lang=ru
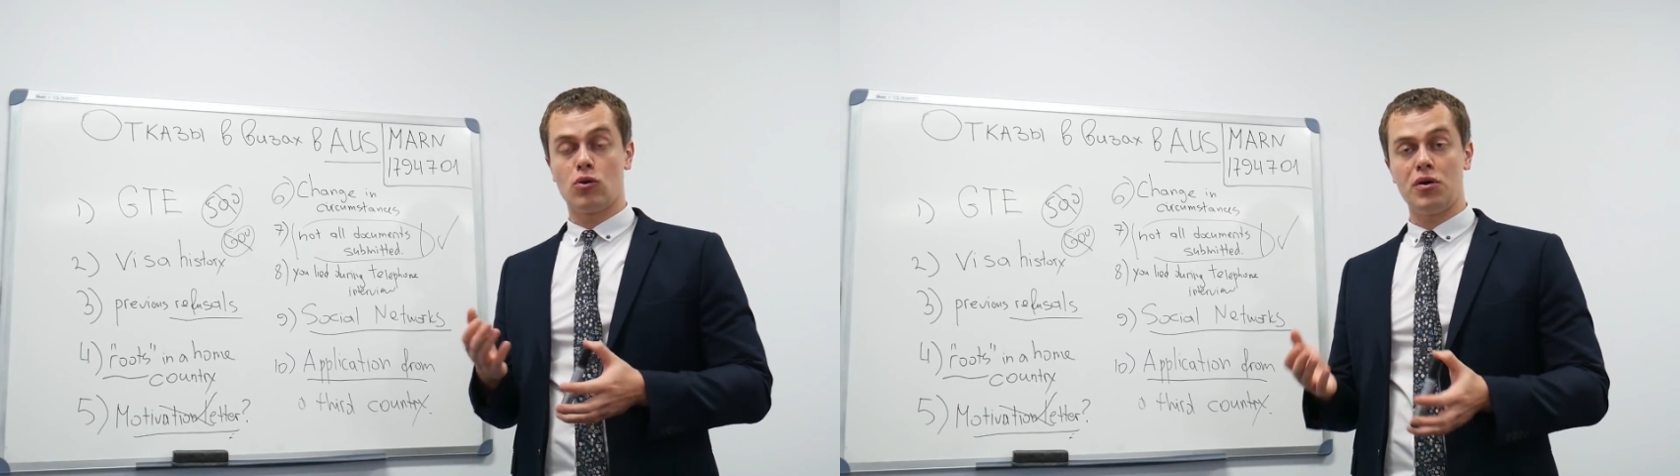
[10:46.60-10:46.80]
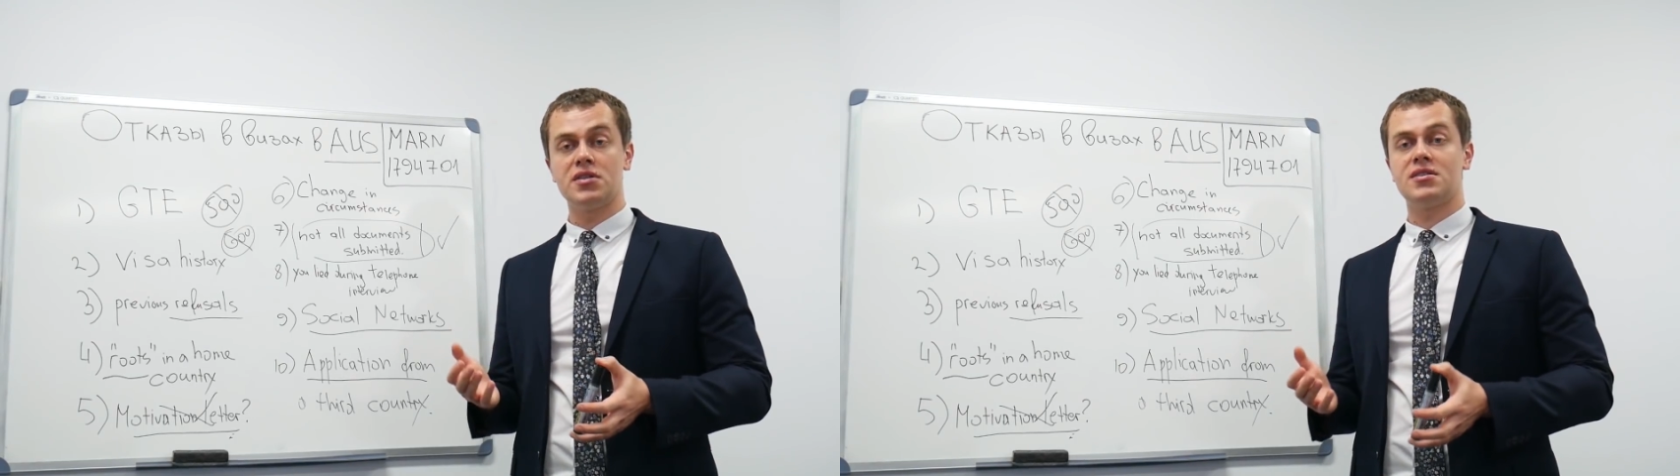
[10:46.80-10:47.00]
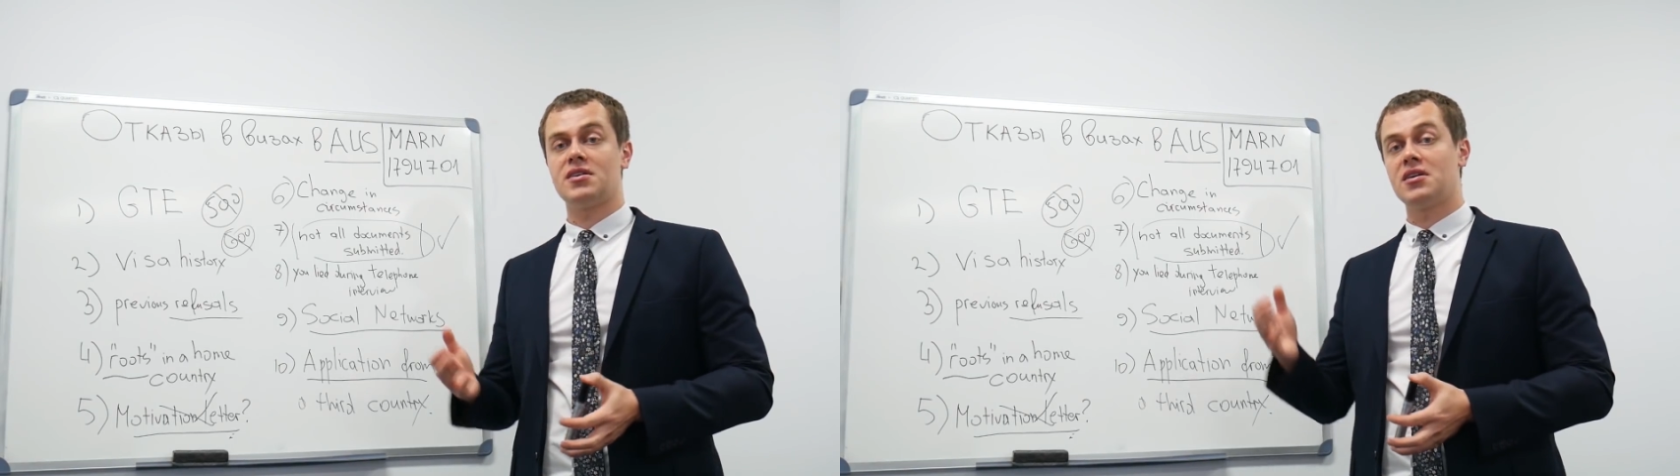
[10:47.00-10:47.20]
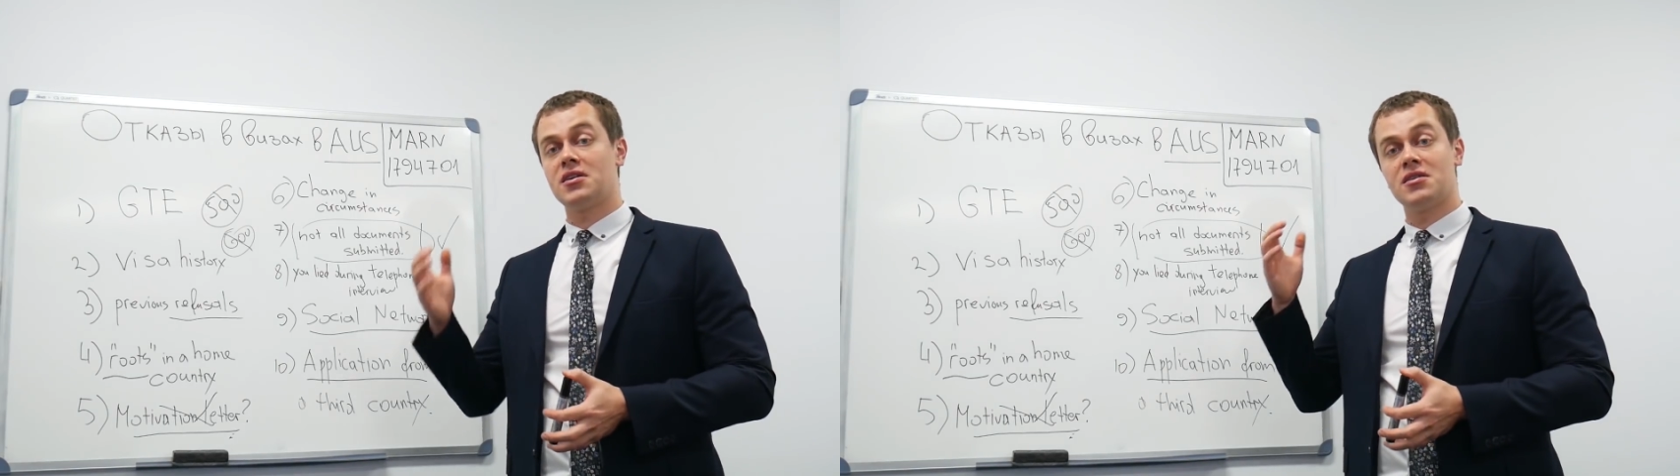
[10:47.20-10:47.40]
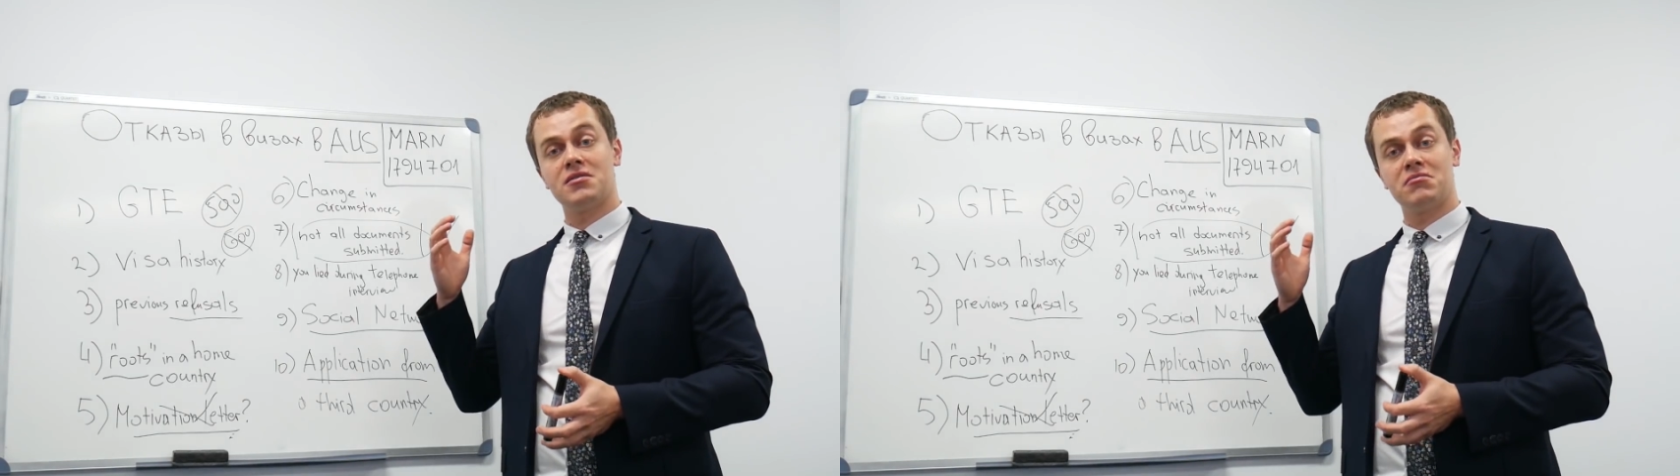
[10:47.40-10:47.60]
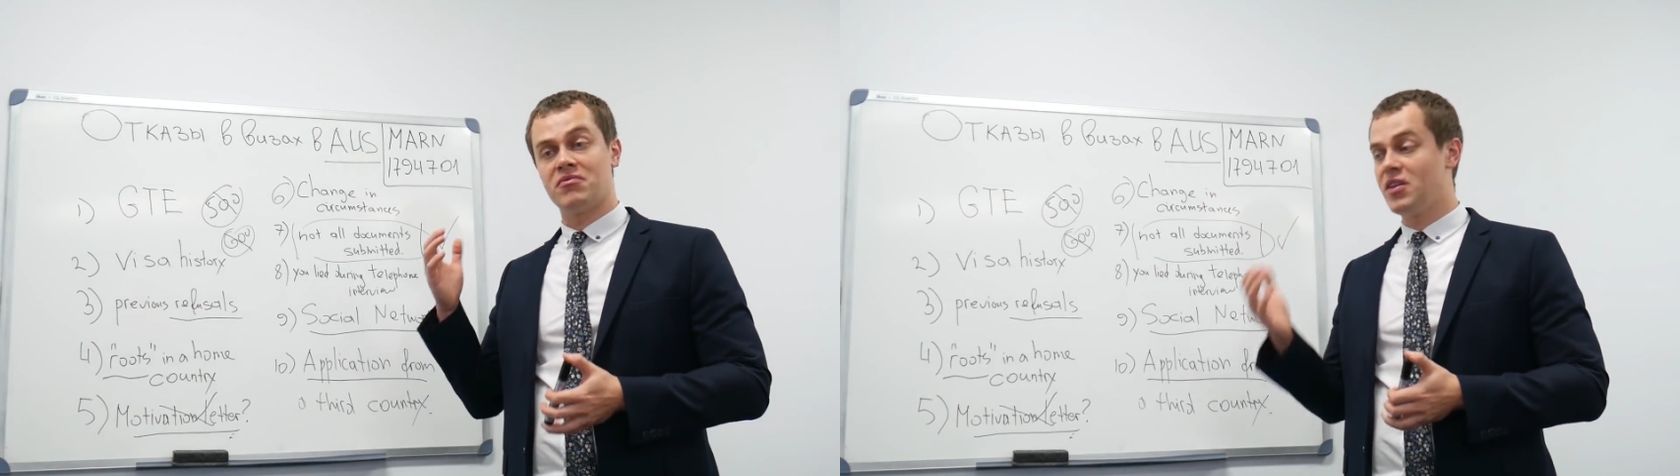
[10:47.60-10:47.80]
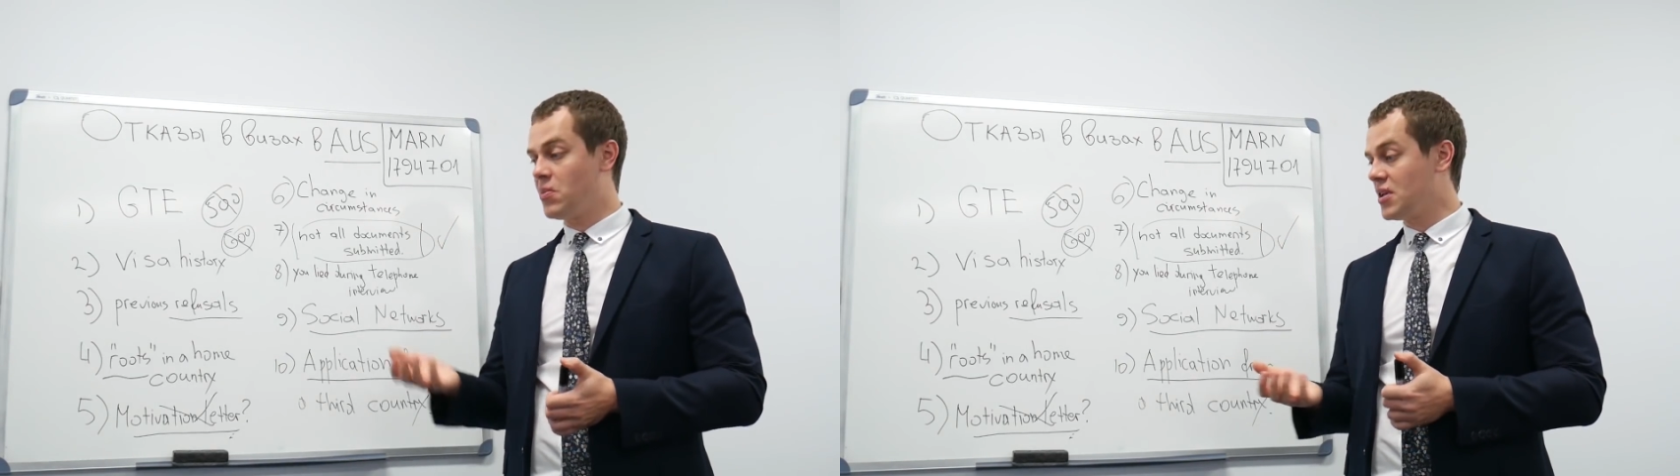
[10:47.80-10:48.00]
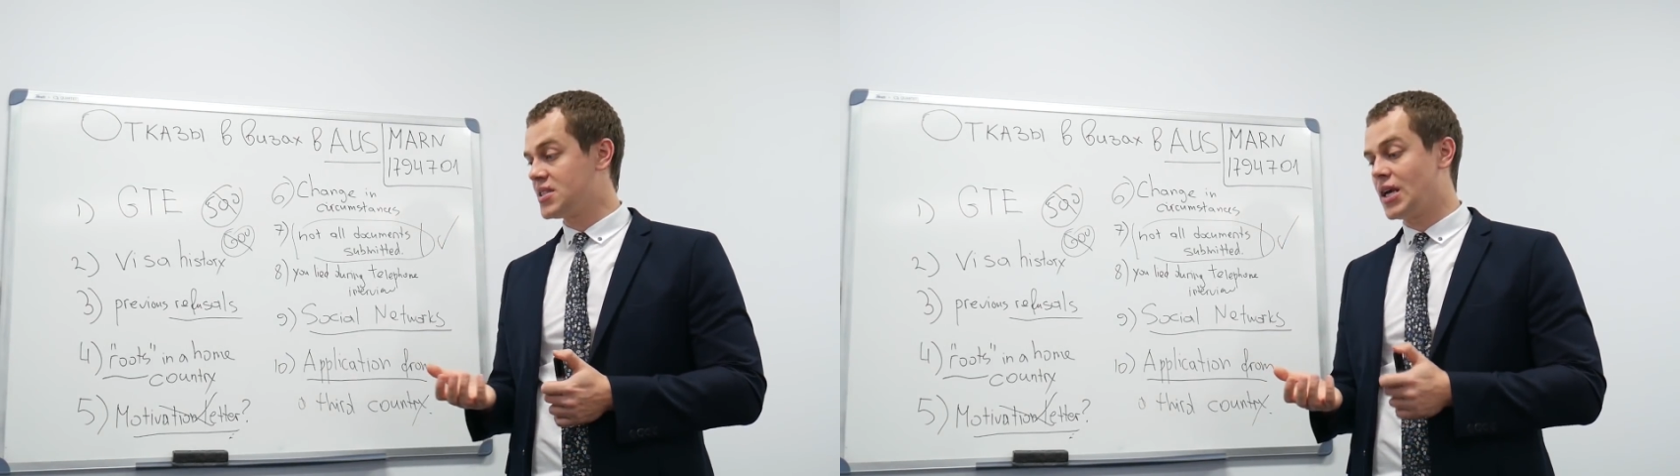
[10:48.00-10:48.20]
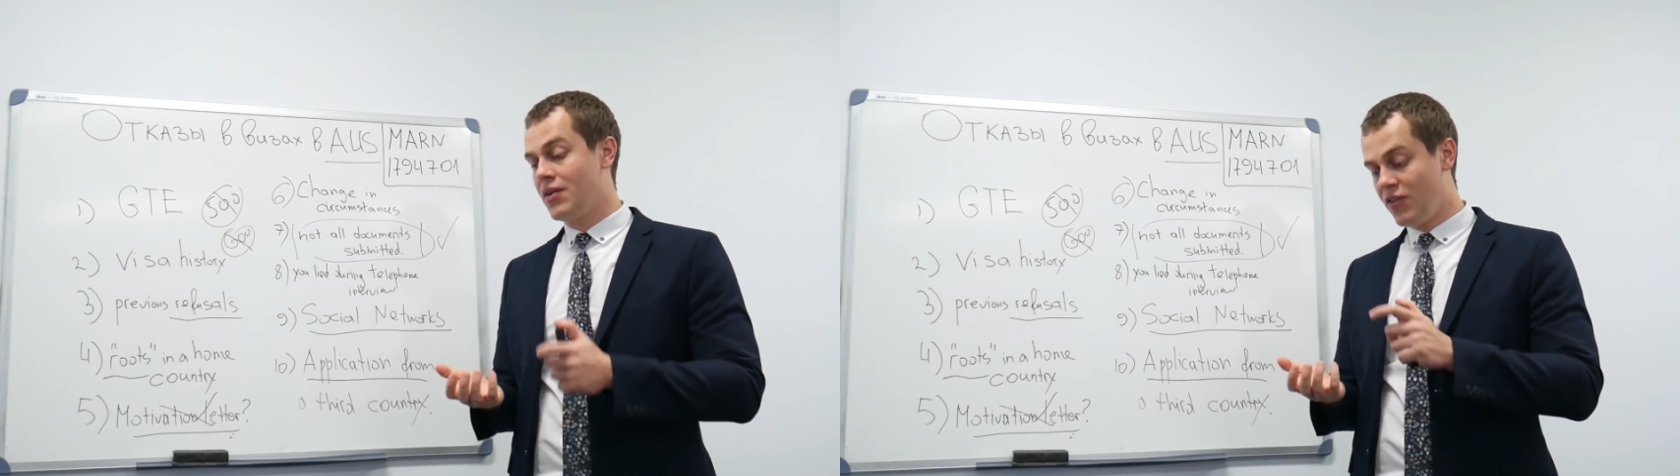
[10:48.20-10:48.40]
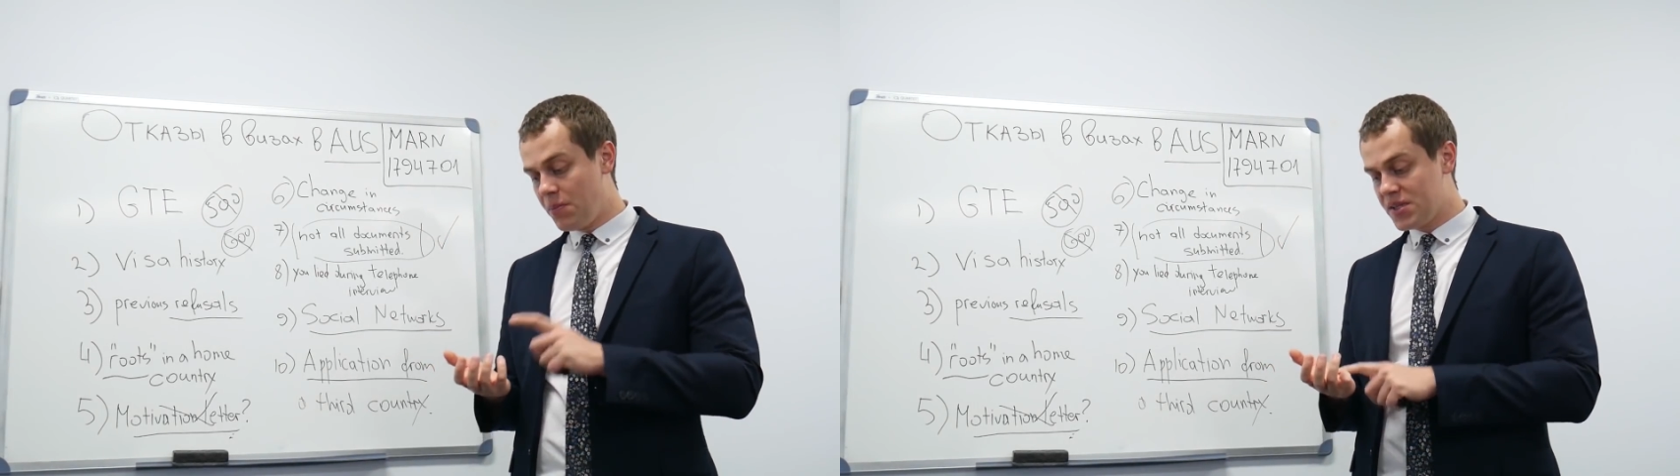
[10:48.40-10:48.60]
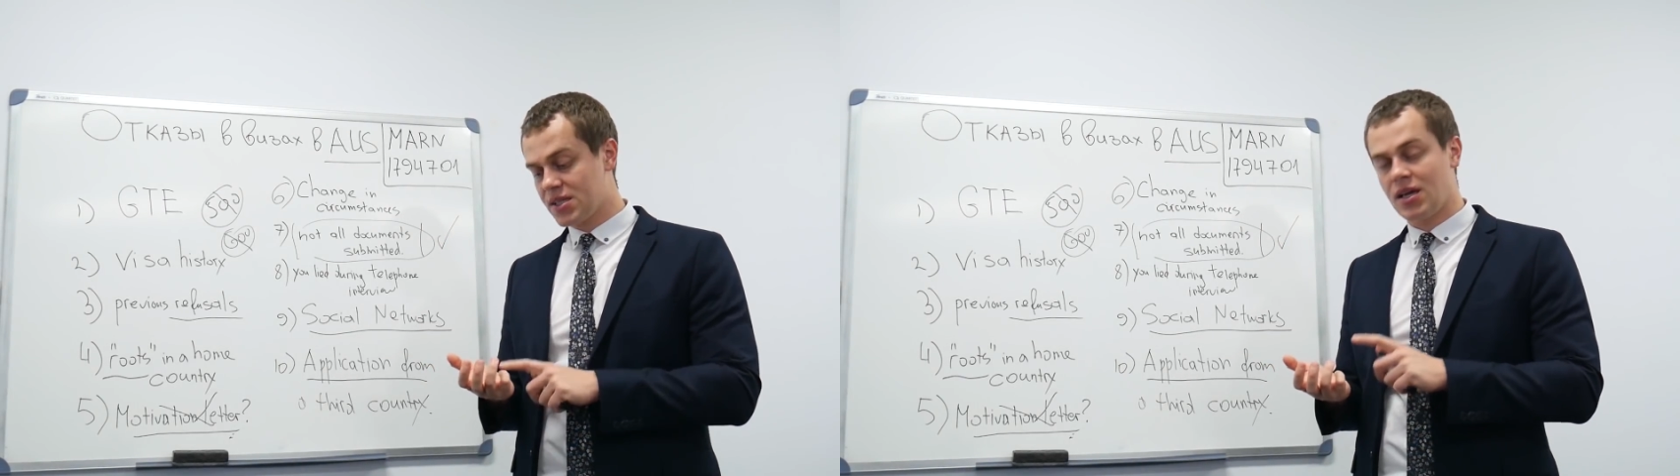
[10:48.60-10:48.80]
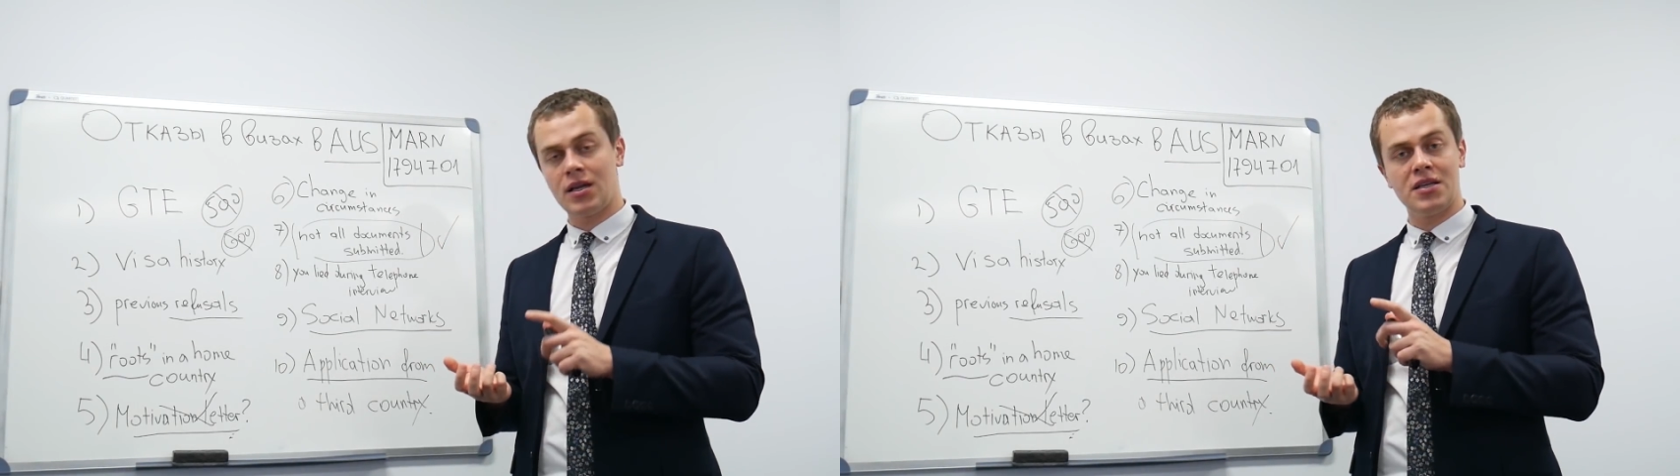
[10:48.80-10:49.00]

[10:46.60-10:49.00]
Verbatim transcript: То есть вы э, не предоставили выписки,